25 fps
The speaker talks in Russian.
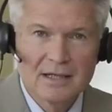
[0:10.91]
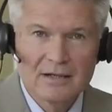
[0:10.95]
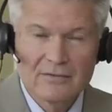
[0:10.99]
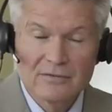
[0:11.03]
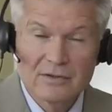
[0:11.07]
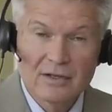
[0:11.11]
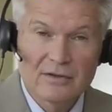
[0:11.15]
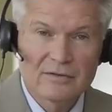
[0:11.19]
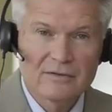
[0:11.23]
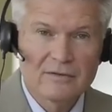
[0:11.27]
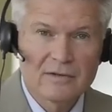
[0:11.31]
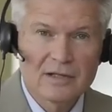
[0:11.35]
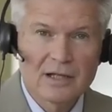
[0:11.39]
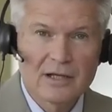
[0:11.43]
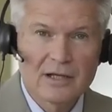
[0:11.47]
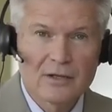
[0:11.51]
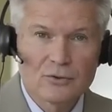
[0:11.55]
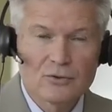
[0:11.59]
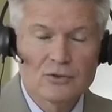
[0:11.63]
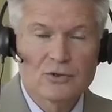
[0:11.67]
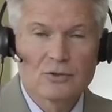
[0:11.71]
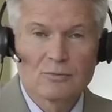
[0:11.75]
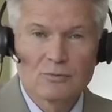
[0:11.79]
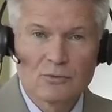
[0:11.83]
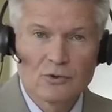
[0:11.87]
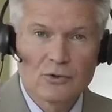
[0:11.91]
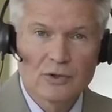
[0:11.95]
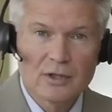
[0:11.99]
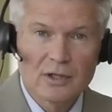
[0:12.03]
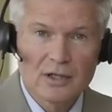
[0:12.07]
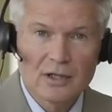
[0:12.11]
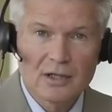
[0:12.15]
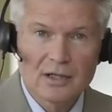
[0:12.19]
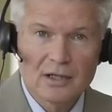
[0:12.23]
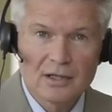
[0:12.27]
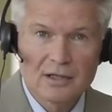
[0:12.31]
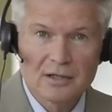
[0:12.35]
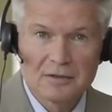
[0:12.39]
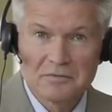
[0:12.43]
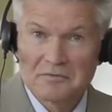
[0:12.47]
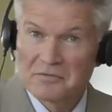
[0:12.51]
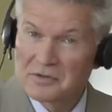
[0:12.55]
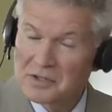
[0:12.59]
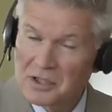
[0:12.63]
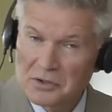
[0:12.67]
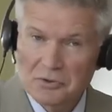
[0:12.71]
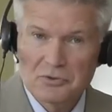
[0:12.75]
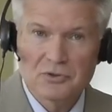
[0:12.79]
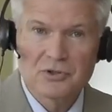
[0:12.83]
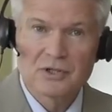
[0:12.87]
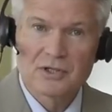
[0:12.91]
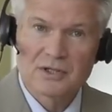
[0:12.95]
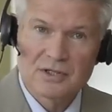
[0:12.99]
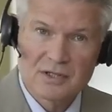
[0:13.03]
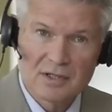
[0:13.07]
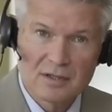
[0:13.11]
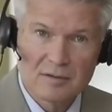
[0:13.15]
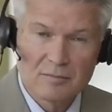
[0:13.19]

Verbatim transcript: вдохновляют очень многих выдающихся,